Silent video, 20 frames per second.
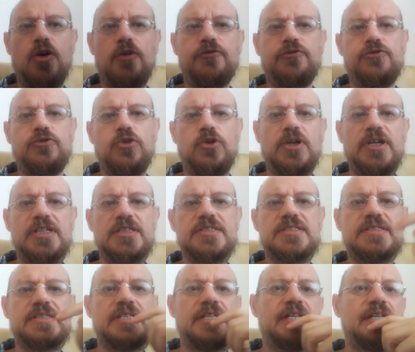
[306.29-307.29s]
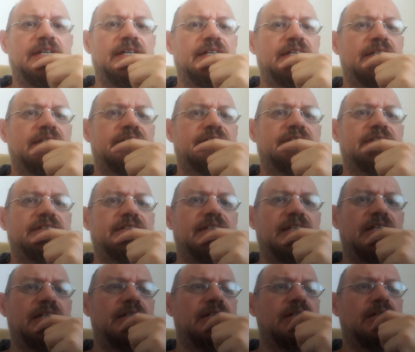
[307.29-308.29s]
of Florence,
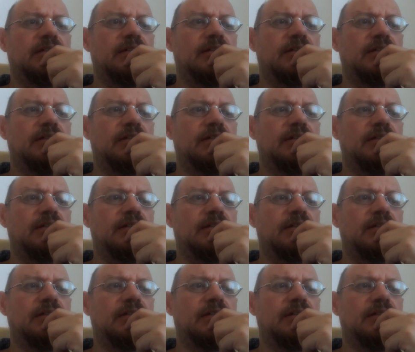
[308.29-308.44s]
c'est